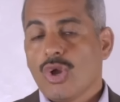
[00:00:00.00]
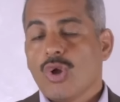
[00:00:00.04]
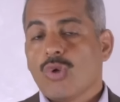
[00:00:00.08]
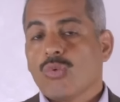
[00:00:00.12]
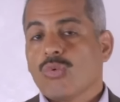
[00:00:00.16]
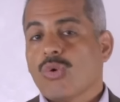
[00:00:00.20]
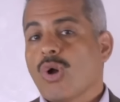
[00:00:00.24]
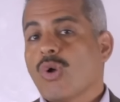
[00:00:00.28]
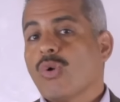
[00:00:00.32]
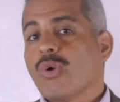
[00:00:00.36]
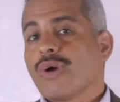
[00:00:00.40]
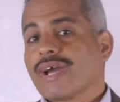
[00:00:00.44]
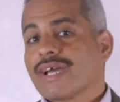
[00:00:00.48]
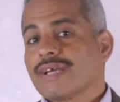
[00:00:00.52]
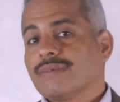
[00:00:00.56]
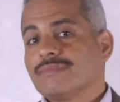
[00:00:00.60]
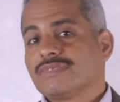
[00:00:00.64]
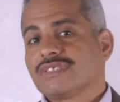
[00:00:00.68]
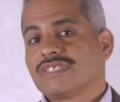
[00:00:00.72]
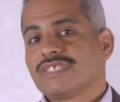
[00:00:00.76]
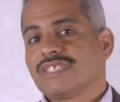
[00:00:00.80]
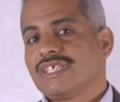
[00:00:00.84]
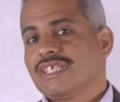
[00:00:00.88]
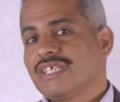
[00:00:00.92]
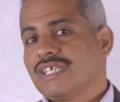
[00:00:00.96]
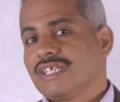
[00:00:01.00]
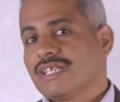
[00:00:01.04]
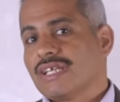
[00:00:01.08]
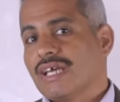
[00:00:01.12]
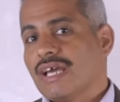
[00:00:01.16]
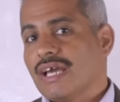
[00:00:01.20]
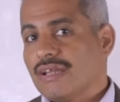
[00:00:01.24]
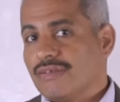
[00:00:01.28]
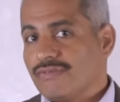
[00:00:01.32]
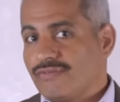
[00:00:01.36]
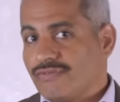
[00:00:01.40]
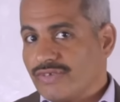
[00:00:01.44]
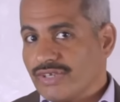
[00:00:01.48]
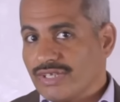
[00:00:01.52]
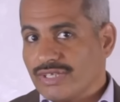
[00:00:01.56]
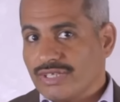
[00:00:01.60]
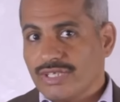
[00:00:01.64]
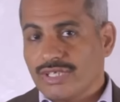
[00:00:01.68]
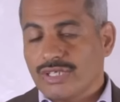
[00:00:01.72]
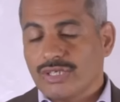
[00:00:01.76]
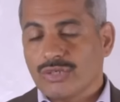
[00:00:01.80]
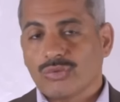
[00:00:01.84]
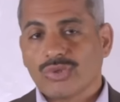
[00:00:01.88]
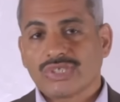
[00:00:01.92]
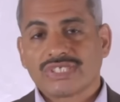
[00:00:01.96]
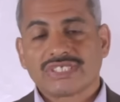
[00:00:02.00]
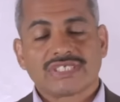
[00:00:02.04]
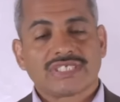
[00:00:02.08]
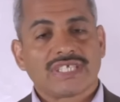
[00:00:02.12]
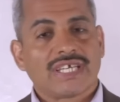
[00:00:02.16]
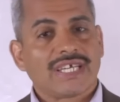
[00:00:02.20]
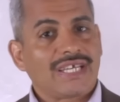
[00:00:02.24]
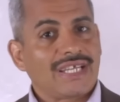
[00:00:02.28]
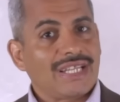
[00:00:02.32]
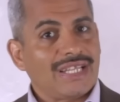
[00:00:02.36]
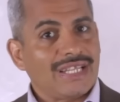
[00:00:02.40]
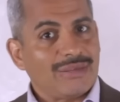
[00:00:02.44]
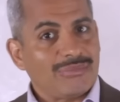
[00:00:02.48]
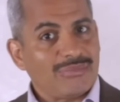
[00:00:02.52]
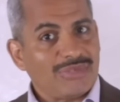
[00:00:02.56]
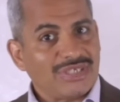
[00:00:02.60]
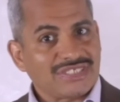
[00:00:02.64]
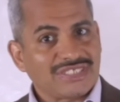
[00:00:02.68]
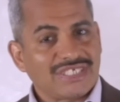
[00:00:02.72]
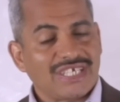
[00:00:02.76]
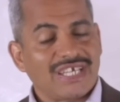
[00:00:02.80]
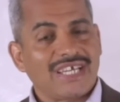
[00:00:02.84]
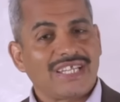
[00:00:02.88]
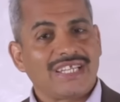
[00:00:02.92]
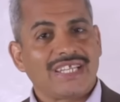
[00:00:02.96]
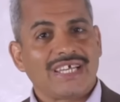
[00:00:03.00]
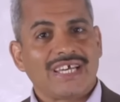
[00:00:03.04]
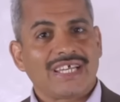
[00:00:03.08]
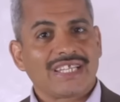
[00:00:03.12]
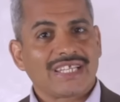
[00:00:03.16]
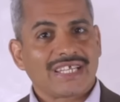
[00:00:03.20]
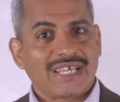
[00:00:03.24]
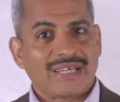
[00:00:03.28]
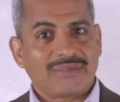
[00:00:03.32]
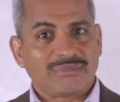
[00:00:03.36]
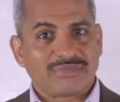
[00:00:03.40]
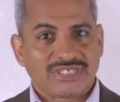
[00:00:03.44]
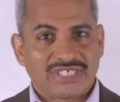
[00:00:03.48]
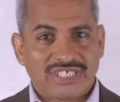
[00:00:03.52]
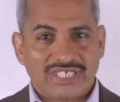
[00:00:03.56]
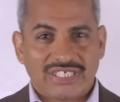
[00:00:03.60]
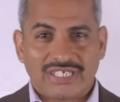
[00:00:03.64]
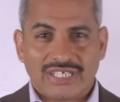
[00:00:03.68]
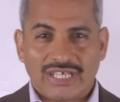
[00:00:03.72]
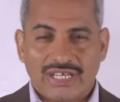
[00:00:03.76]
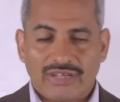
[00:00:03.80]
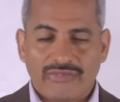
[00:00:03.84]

وهو خمسين ألف جنيه والسائل لما سأل قال خمسين